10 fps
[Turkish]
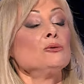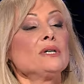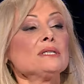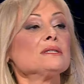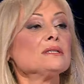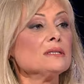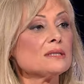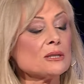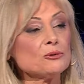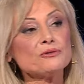Üniversitesi
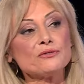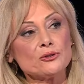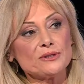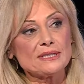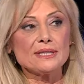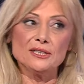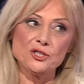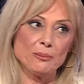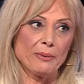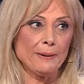İstanbul Tıp Fakültesi yani
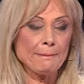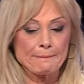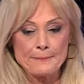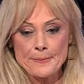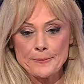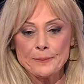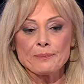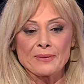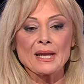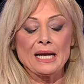Çapa. Çapa'dan.
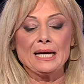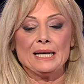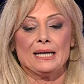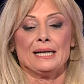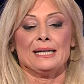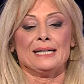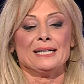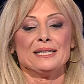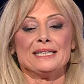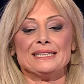
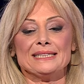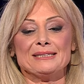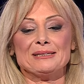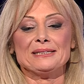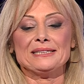Ee,